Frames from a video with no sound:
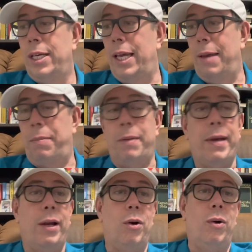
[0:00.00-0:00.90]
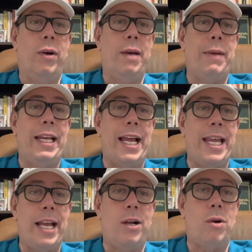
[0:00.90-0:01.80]
Eh, primero
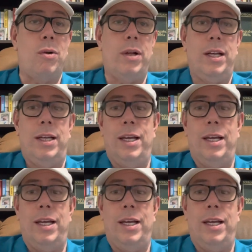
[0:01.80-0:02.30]
Emelianenko, el,